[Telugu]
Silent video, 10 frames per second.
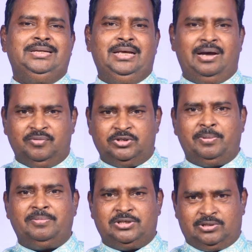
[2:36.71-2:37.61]
ఈ ఆఫీస్
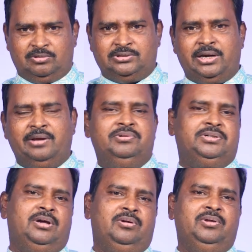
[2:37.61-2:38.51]
ప్రెమిసెస్లో జరిగే
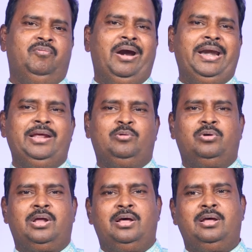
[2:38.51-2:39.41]
విషయాలు ఇవన్నీ
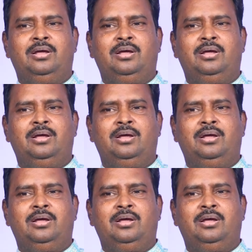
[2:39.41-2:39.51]
కూడా